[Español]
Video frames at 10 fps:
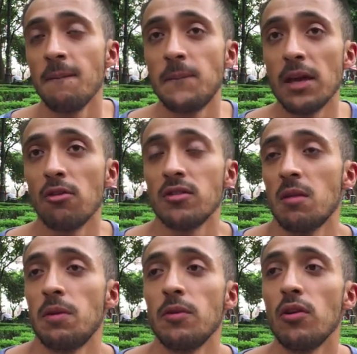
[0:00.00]
pero desde
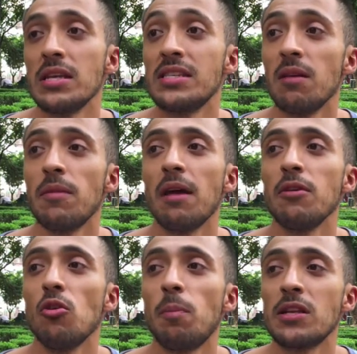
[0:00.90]
el 1 de diciembre ha
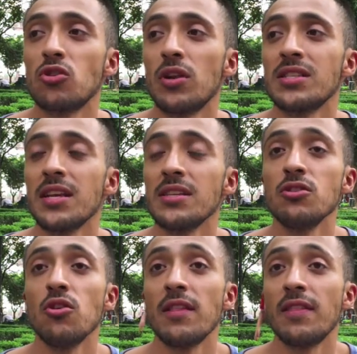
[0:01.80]
habido personas que han
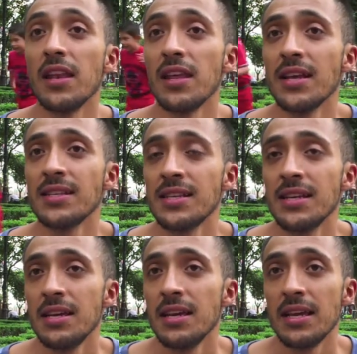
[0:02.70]
sido detenidas
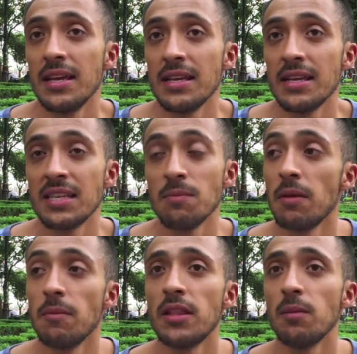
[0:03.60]
eh,
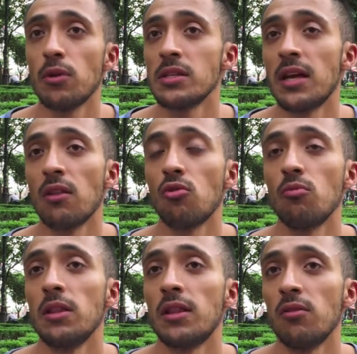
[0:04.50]
simplemente por estar
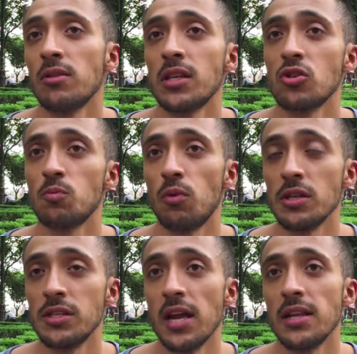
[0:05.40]
documentando excesos
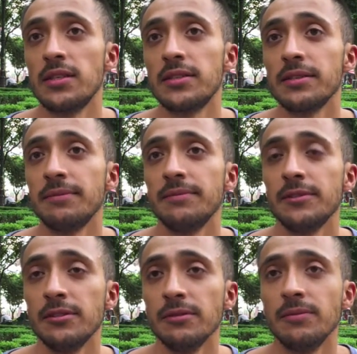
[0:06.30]
policiales.
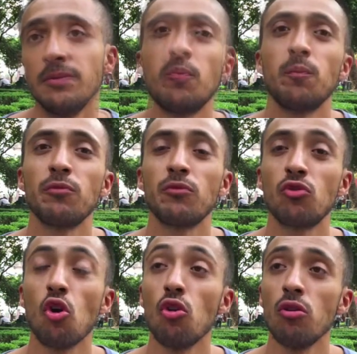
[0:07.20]
Bueno,
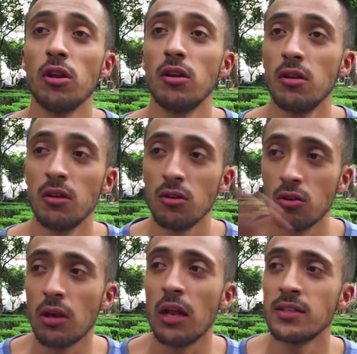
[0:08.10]
todo
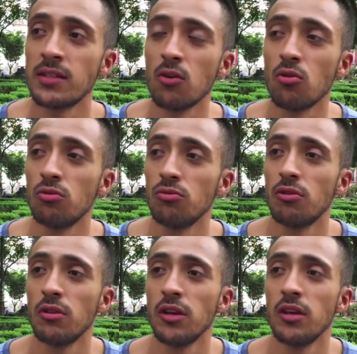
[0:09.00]
este
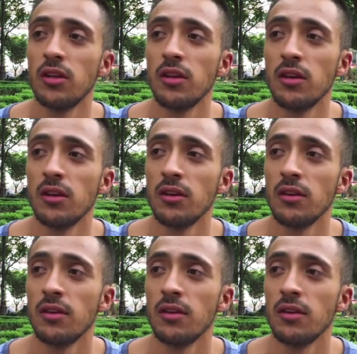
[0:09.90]
conjunto de,